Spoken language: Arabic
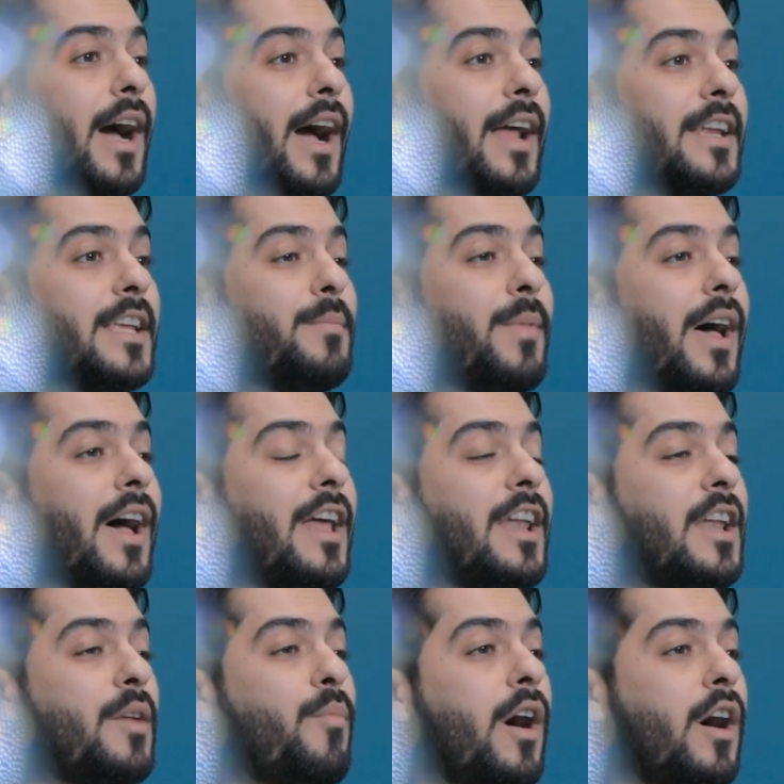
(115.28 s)
علمها
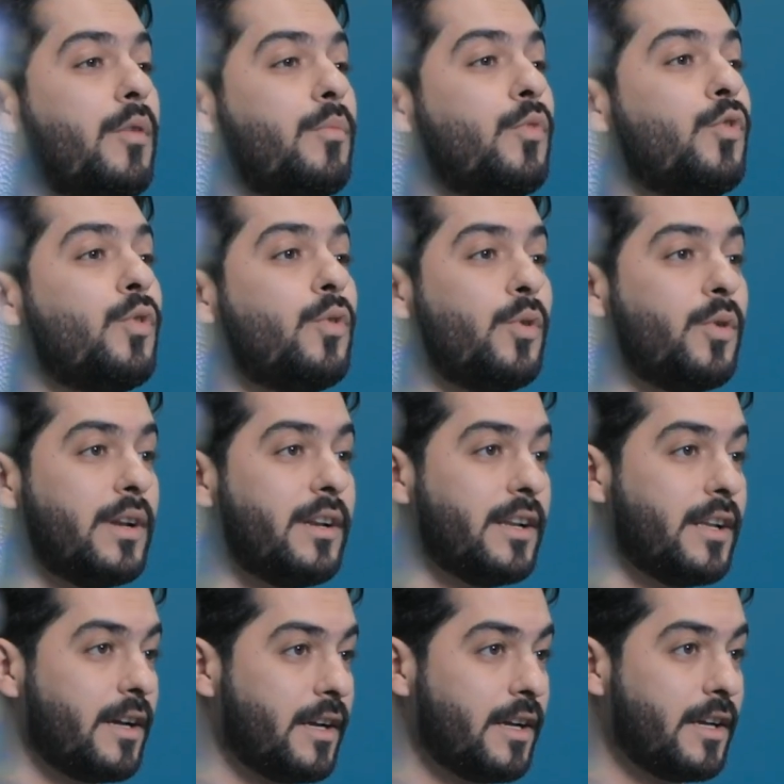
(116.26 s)
المأمول
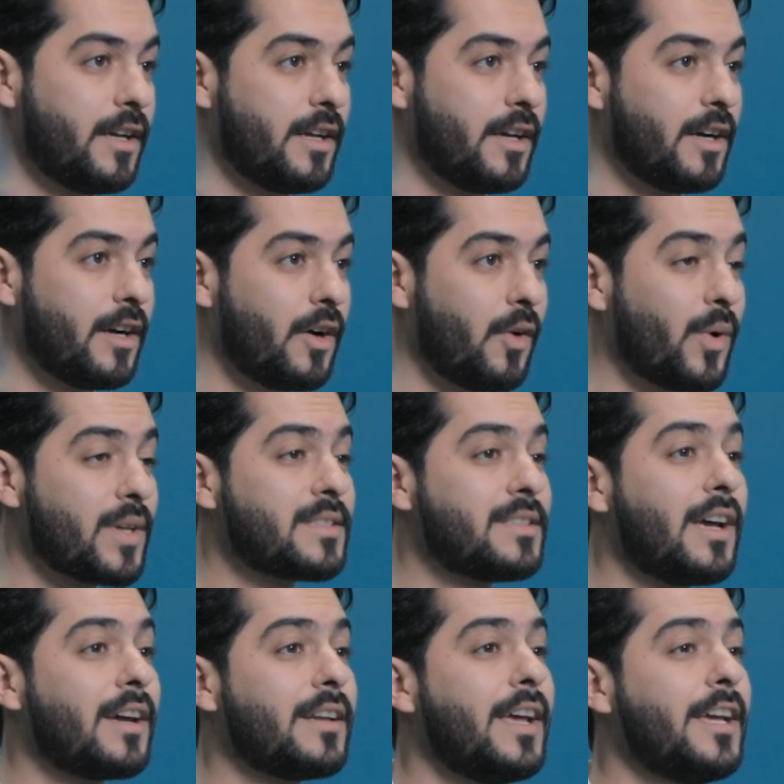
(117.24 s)

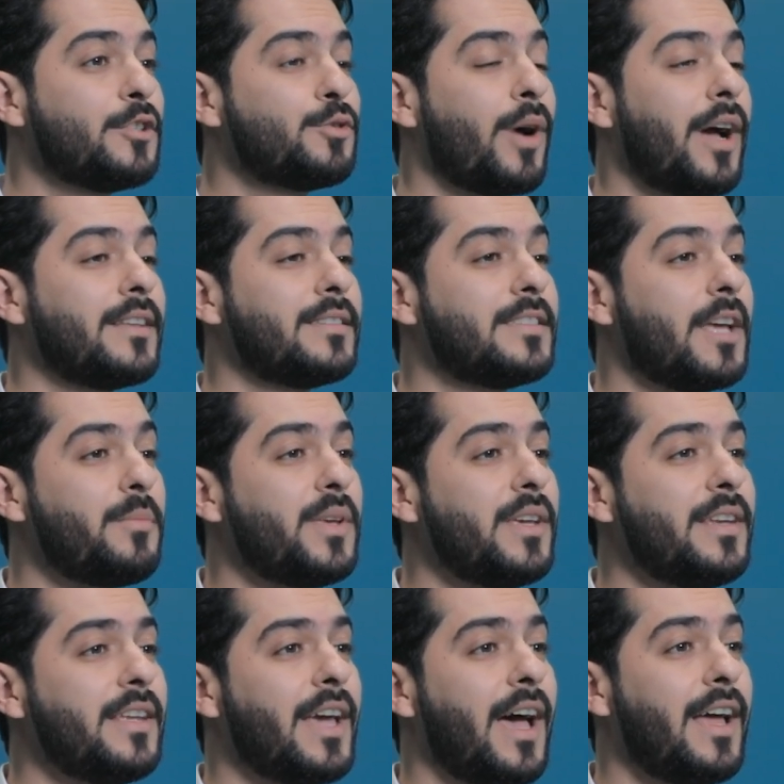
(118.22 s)
واستغنيت عن
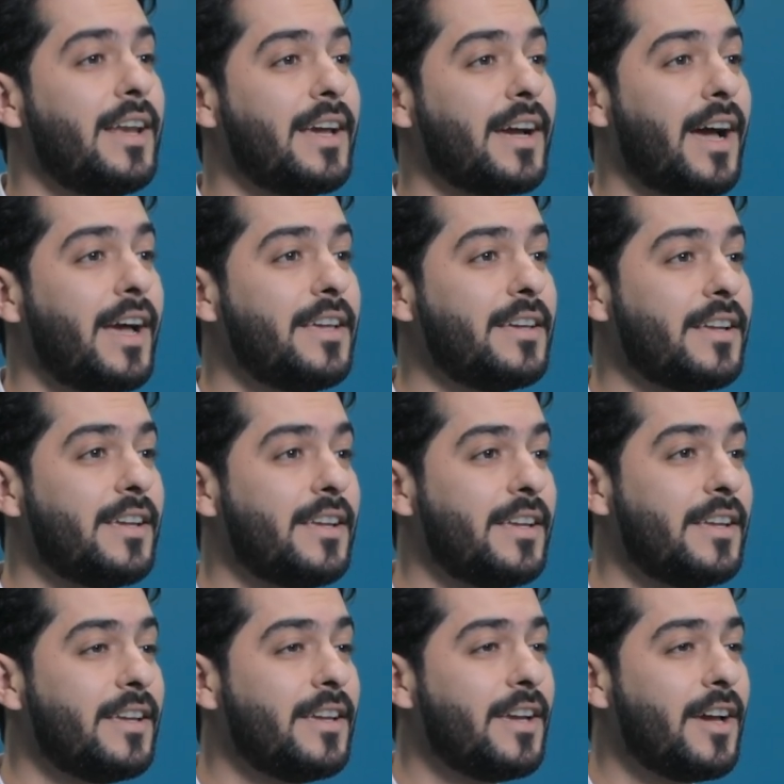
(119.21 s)
تبينها
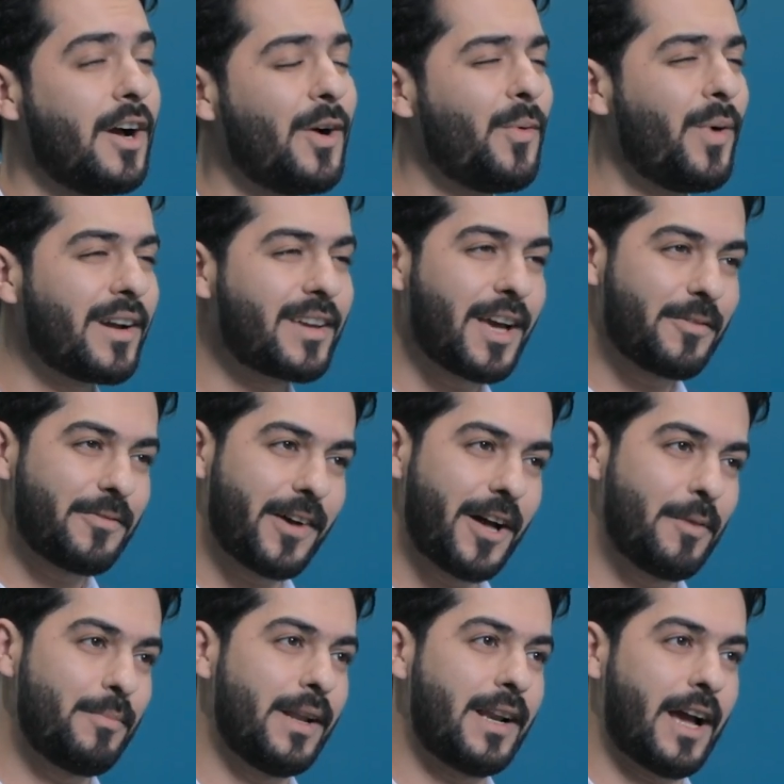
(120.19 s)
لغيره
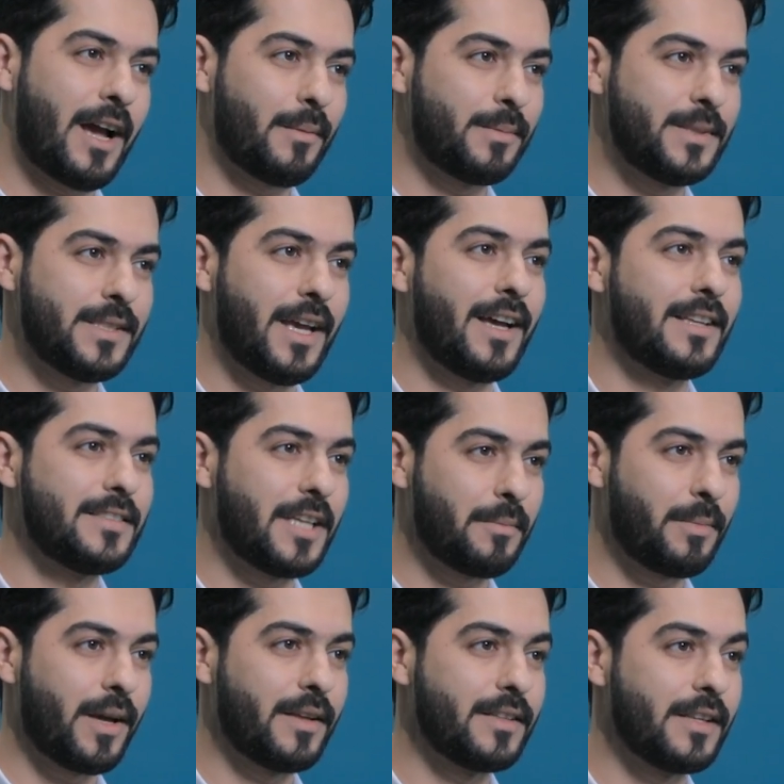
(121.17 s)
وكفى بالعبد
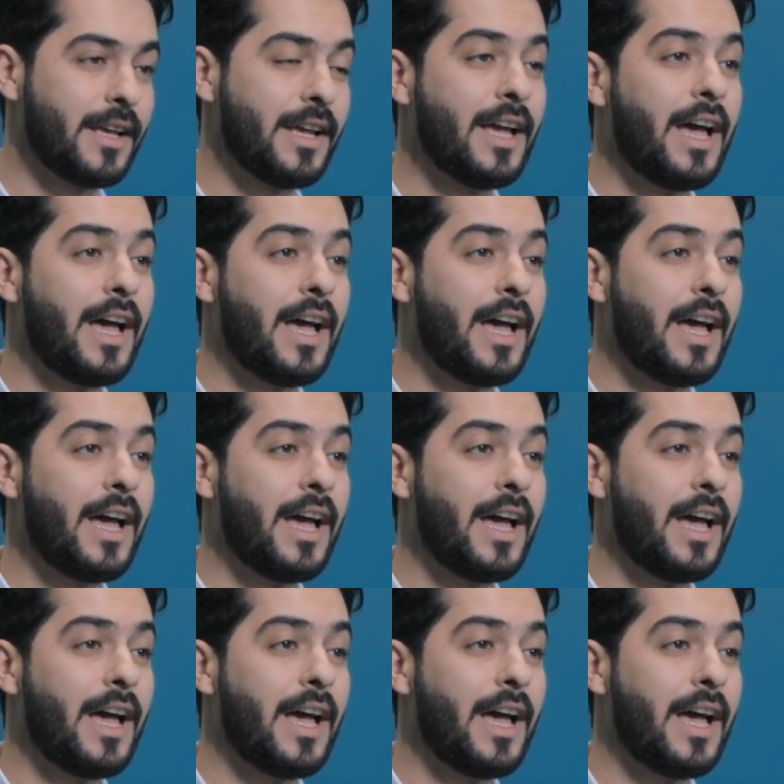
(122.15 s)
أدبا